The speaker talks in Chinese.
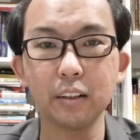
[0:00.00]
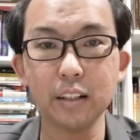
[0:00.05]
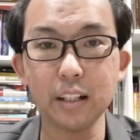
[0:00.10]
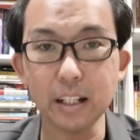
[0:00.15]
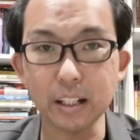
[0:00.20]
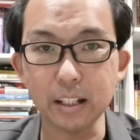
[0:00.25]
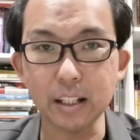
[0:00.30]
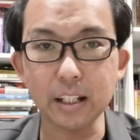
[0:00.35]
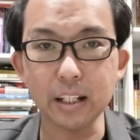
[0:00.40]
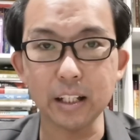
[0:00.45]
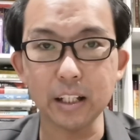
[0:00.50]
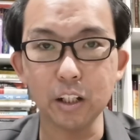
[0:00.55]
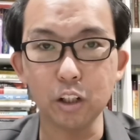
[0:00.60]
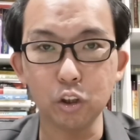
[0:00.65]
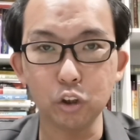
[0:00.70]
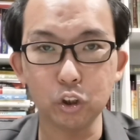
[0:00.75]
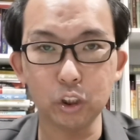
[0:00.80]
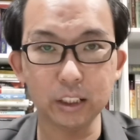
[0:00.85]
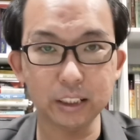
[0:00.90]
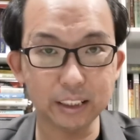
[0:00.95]
弟弟
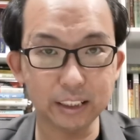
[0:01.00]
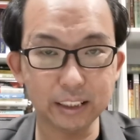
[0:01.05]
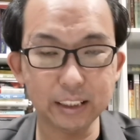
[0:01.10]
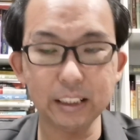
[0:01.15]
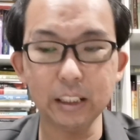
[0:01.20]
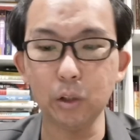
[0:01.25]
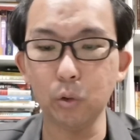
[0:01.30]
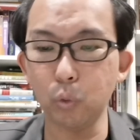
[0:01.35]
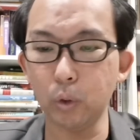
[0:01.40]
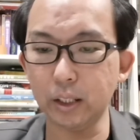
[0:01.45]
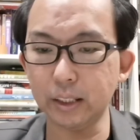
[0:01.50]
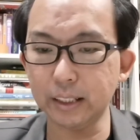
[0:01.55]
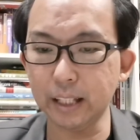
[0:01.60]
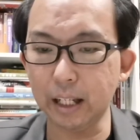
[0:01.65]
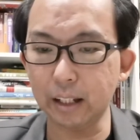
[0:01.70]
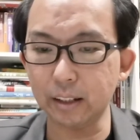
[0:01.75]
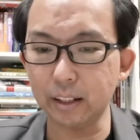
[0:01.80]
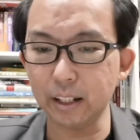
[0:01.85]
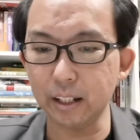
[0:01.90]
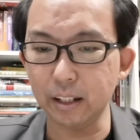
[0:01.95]
却是敬畏
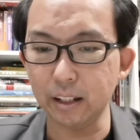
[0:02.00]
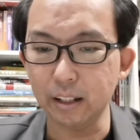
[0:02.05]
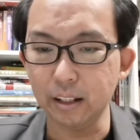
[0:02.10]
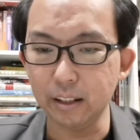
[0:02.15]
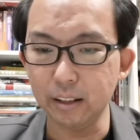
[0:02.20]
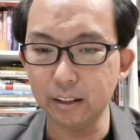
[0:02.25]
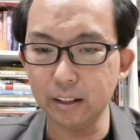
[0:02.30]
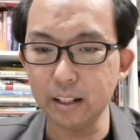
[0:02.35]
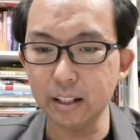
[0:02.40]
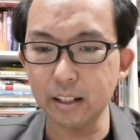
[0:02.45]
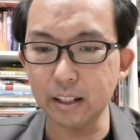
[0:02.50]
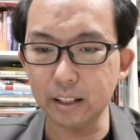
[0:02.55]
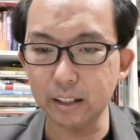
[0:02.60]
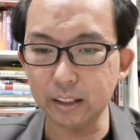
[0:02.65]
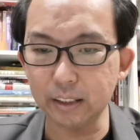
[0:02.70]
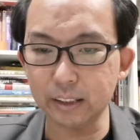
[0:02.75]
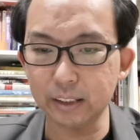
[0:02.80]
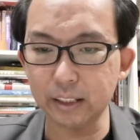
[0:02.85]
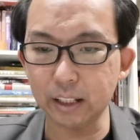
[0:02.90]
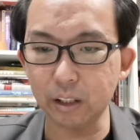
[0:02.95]
上帝，弟弟
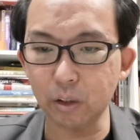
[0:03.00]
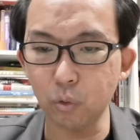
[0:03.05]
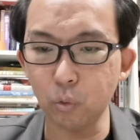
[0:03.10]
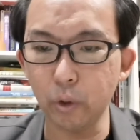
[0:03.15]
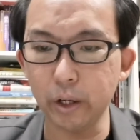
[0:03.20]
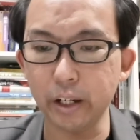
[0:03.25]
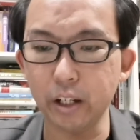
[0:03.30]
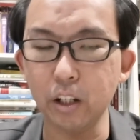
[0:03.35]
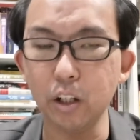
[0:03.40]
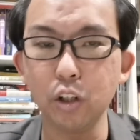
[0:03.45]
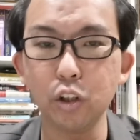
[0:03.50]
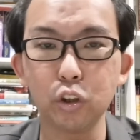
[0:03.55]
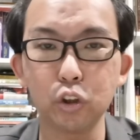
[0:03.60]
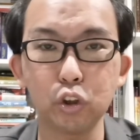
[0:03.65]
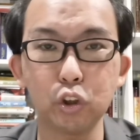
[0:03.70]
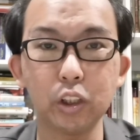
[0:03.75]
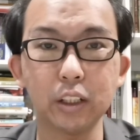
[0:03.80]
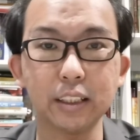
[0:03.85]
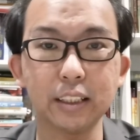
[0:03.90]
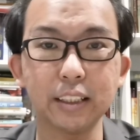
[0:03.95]
的行为
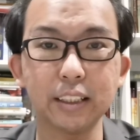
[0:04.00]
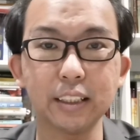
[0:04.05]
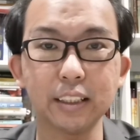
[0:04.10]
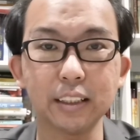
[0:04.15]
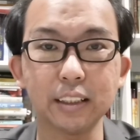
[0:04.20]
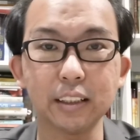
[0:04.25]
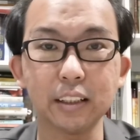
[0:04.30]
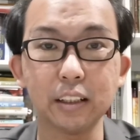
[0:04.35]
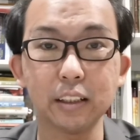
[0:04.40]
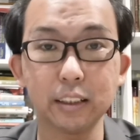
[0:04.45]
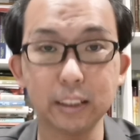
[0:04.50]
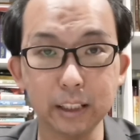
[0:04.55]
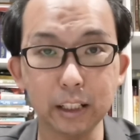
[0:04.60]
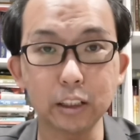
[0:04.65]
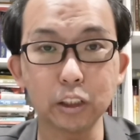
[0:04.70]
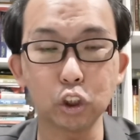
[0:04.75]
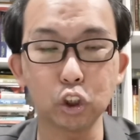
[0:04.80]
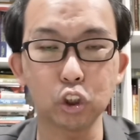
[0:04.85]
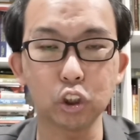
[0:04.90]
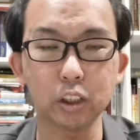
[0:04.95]
却是
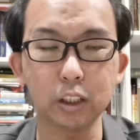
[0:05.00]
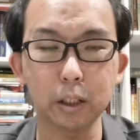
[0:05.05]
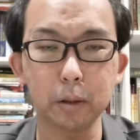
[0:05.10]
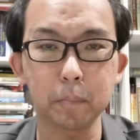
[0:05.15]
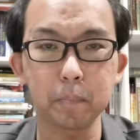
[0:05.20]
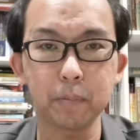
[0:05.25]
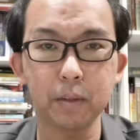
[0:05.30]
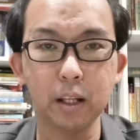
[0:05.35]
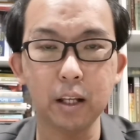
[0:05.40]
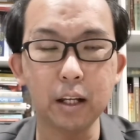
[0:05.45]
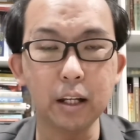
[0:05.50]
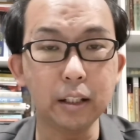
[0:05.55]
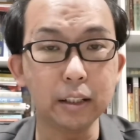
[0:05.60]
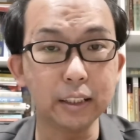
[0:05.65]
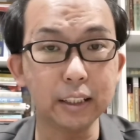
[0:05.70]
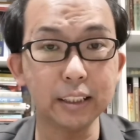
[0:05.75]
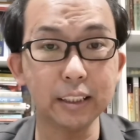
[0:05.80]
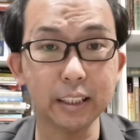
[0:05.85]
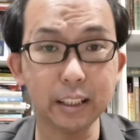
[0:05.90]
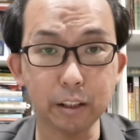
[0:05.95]
正直的，
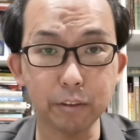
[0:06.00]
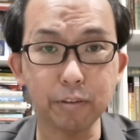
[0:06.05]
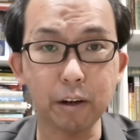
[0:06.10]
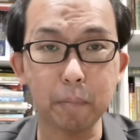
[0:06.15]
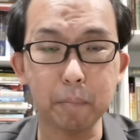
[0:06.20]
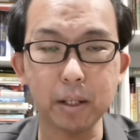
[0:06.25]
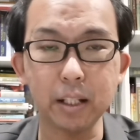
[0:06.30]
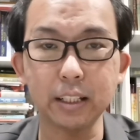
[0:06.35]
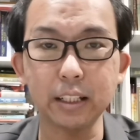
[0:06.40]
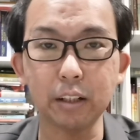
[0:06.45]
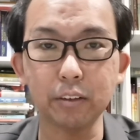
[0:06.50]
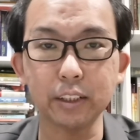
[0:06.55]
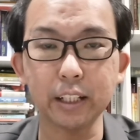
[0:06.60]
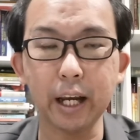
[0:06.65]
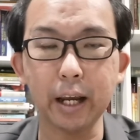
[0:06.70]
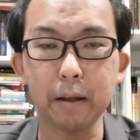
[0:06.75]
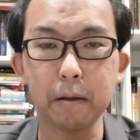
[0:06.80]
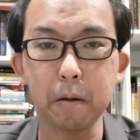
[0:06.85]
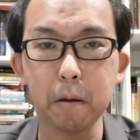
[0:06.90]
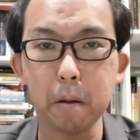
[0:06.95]
这是一个反面教
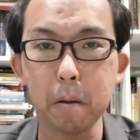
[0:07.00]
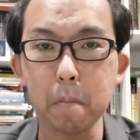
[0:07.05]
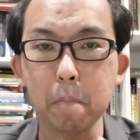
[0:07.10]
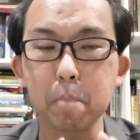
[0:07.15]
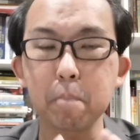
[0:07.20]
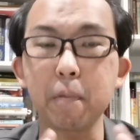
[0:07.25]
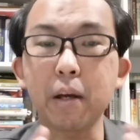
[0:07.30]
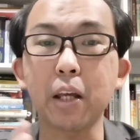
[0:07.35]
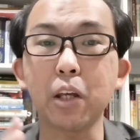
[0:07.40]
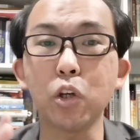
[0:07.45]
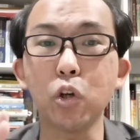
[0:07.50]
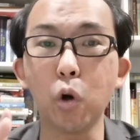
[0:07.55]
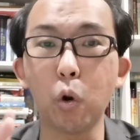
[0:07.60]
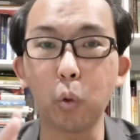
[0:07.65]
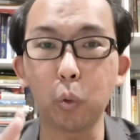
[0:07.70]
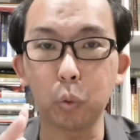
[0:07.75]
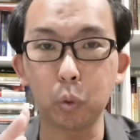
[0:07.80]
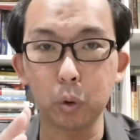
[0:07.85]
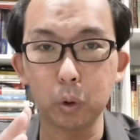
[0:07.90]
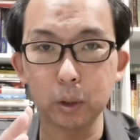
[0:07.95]
材。没
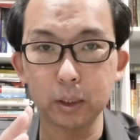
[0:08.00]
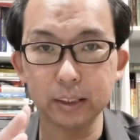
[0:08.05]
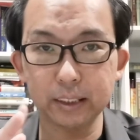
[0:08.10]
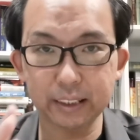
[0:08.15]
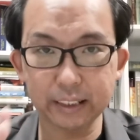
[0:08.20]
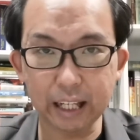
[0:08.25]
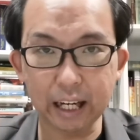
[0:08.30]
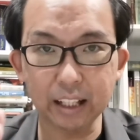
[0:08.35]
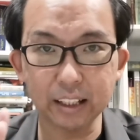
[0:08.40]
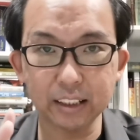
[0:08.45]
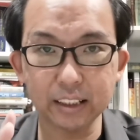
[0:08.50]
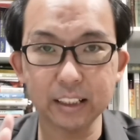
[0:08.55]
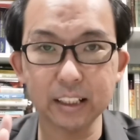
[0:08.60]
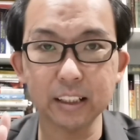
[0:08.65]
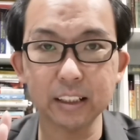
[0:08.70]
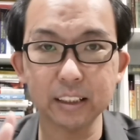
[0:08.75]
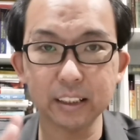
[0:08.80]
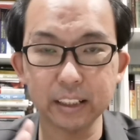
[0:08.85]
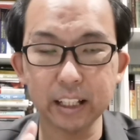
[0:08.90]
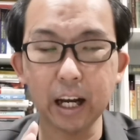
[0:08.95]
有相
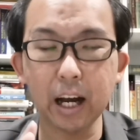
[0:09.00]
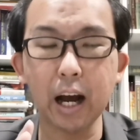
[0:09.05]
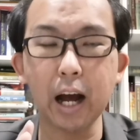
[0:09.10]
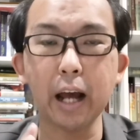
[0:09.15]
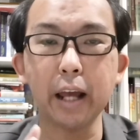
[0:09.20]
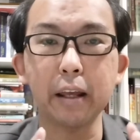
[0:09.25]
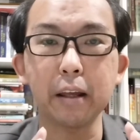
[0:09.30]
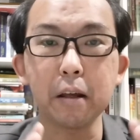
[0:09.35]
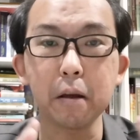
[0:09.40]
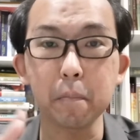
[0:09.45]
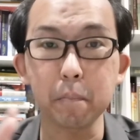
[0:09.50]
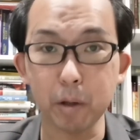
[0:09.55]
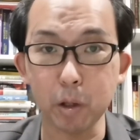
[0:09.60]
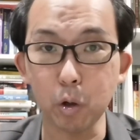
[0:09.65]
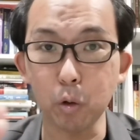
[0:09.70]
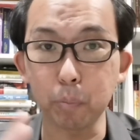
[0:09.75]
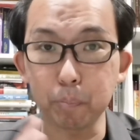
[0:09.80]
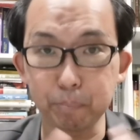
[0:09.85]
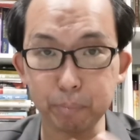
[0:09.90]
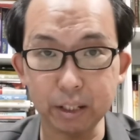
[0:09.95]
亲相爱，没
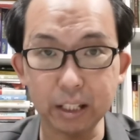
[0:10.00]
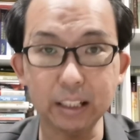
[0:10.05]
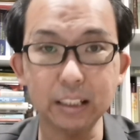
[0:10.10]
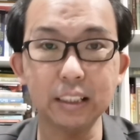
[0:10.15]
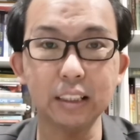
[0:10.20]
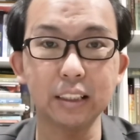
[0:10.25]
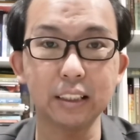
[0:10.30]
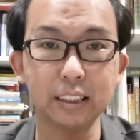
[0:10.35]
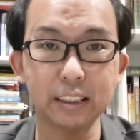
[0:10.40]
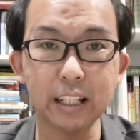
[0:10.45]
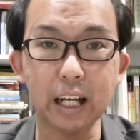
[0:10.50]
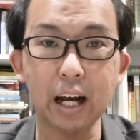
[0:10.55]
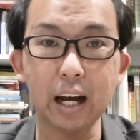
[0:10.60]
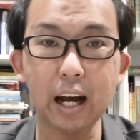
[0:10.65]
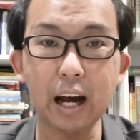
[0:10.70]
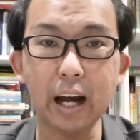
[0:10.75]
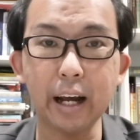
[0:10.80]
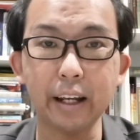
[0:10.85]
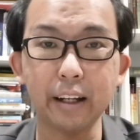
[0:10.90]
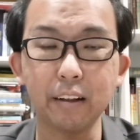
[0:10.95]
有彼此相
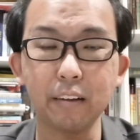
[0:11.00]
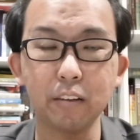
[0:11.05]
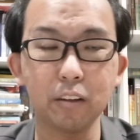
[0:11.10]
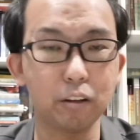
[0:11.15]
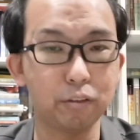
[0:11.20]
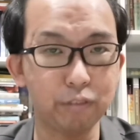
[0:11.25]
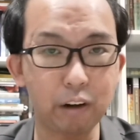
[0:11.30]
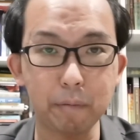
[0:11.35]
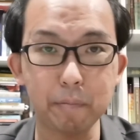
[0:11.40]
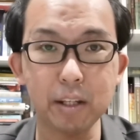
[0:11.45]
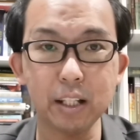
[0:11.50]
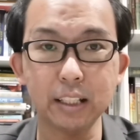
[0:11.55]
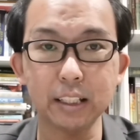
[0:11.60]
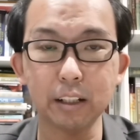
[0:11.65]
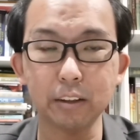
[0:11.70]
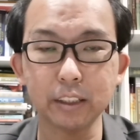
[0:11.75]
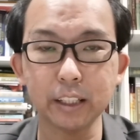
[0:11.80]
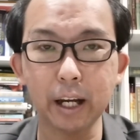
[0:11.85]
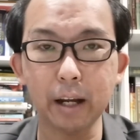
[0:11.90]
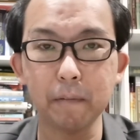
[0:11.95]
爱的反面
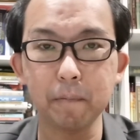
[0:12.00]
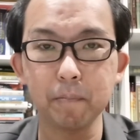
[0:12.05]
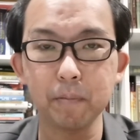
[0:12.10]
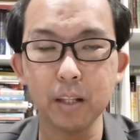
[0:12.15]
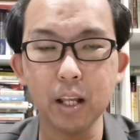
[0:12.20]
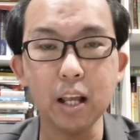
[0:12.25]
教材。